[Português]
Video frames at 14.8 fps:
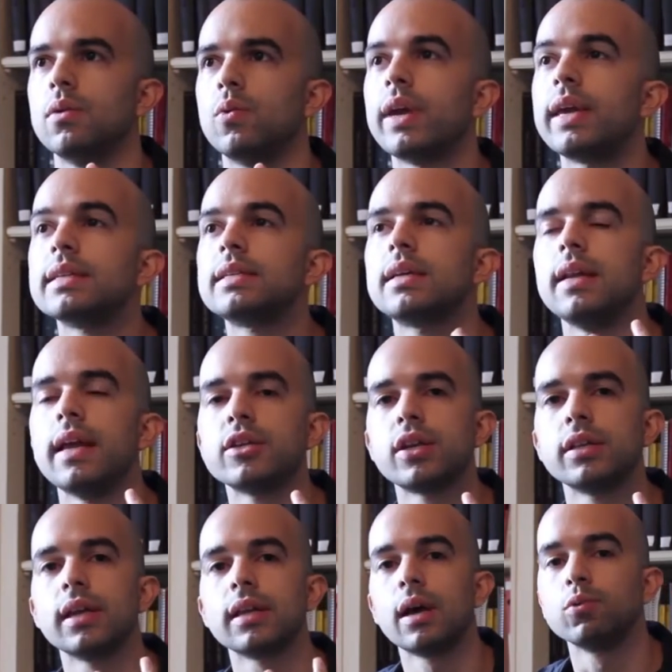o que, que esse
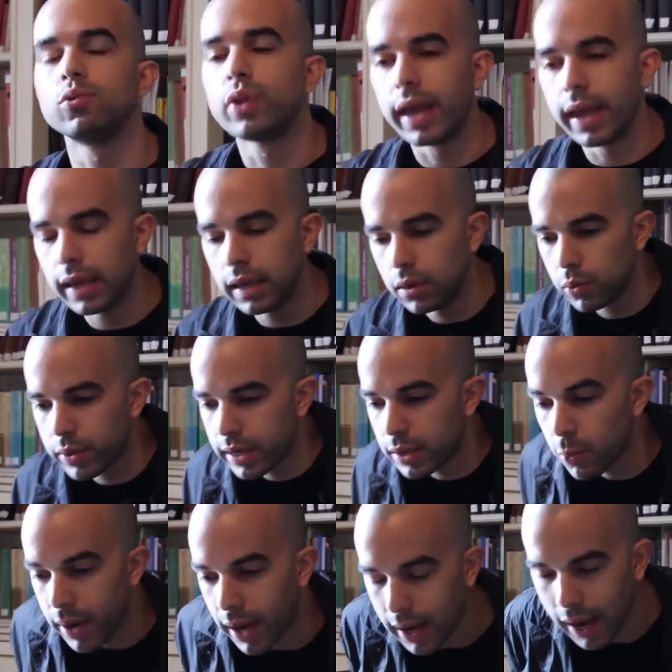cliente ainda não tem, o que,
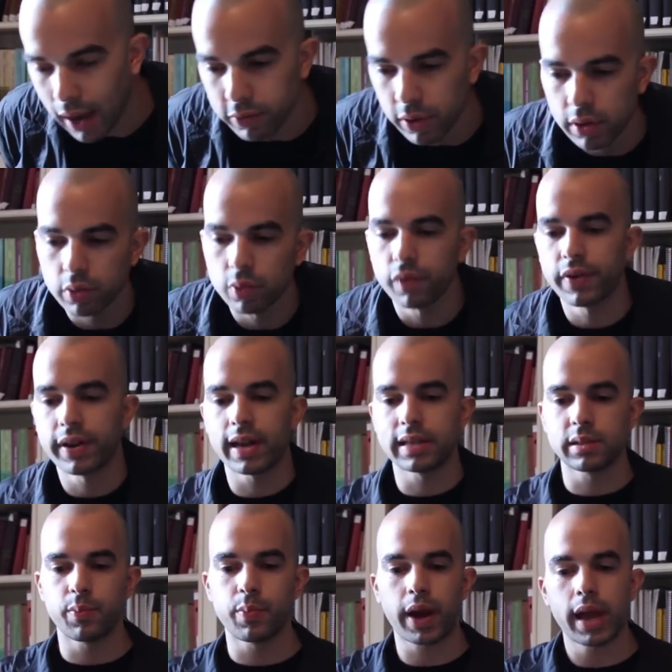que o mercado ainda não
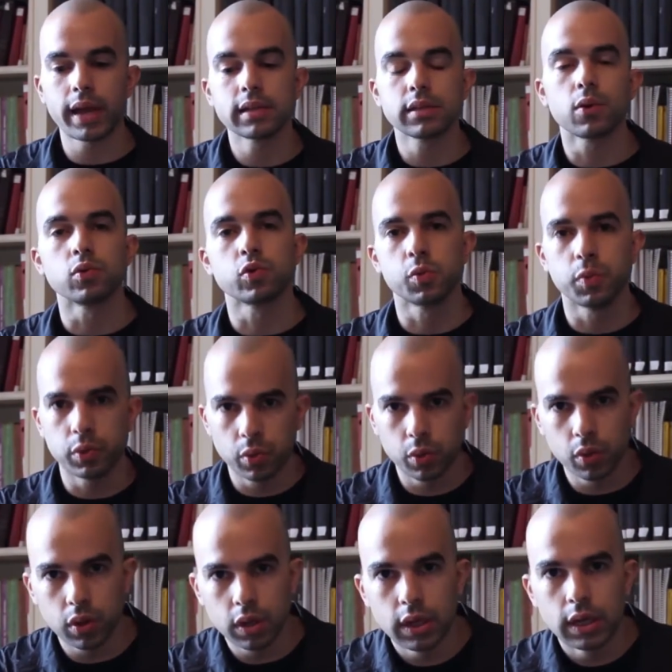oferece para esse
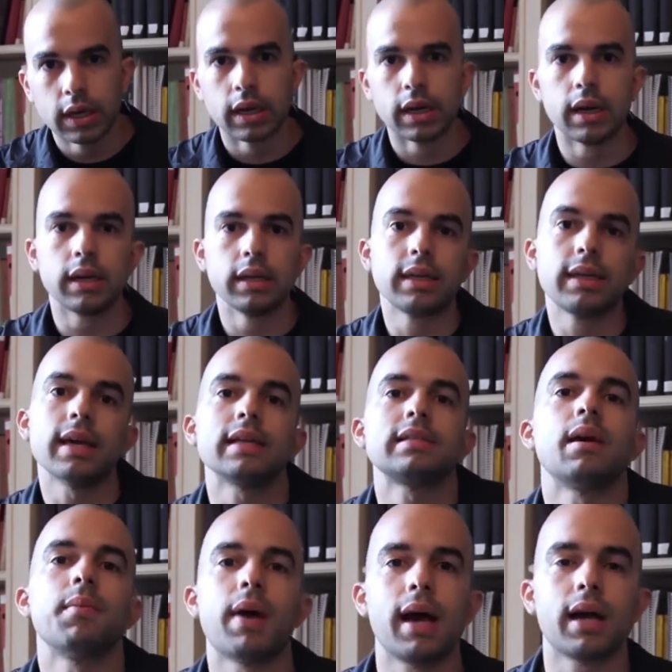consumidor uh, e que
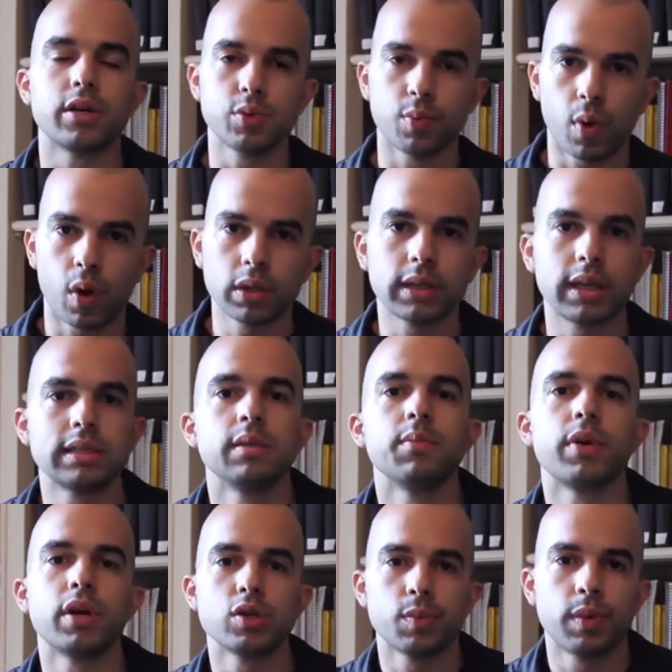essa marca de moda, que esse
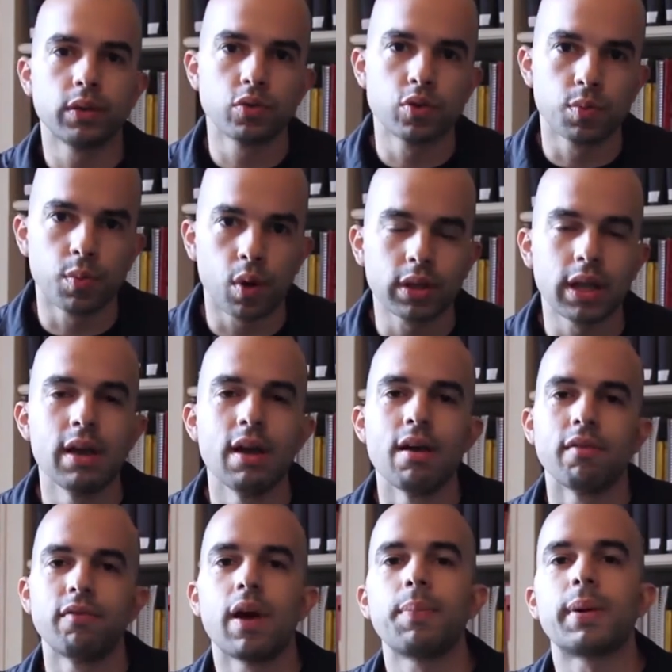empreendimento de moda
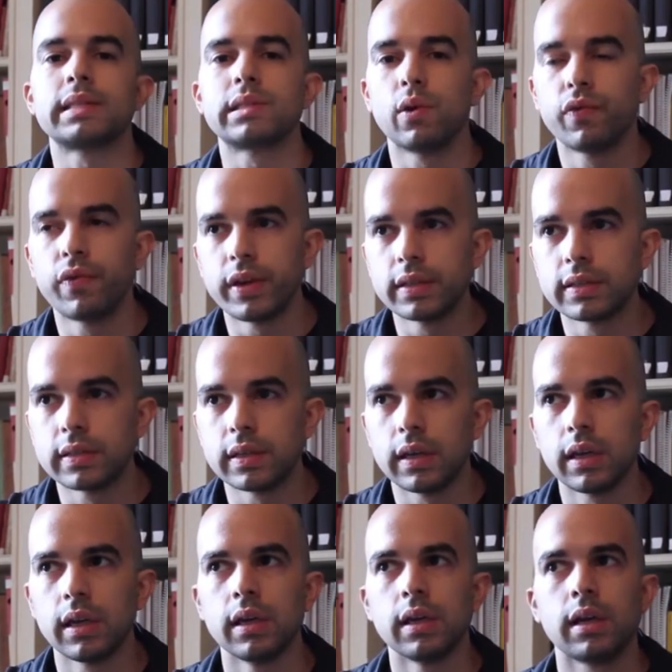vai passar a
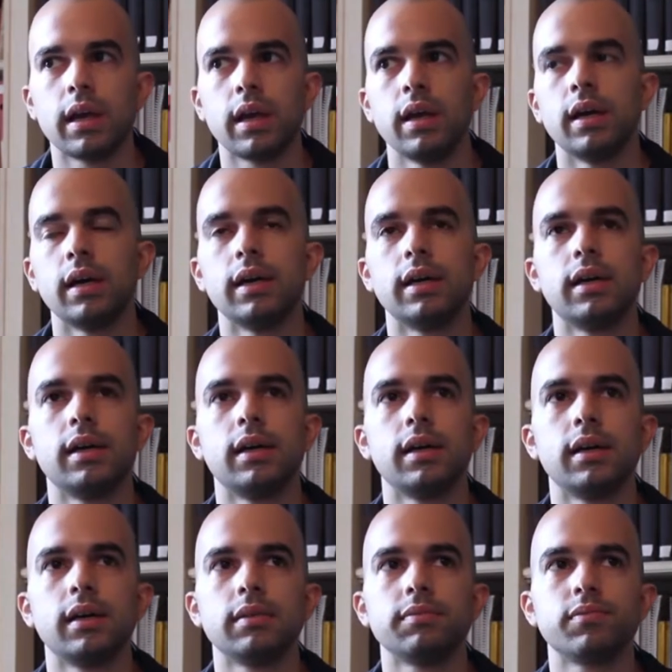oferecer, né?
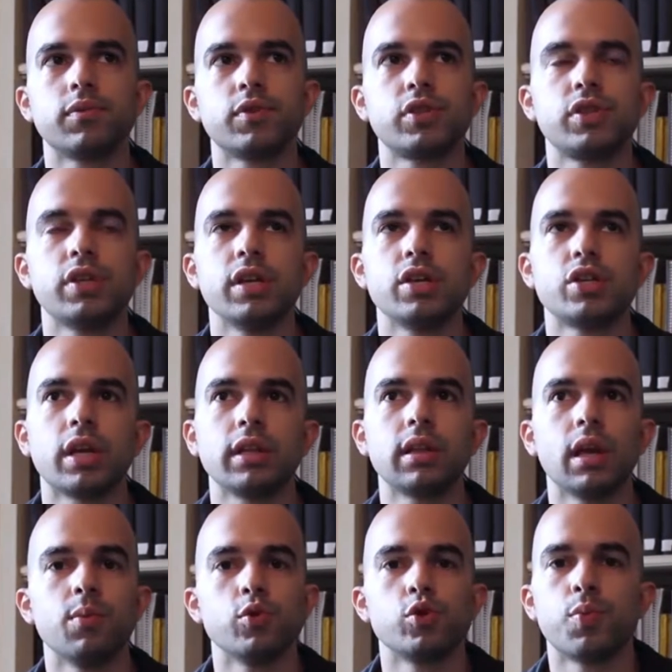uh, seja em
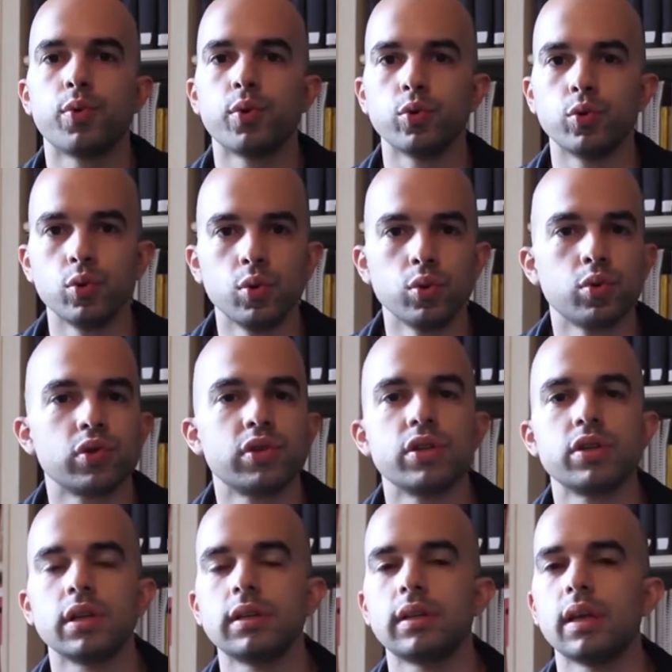termos de produto, seja em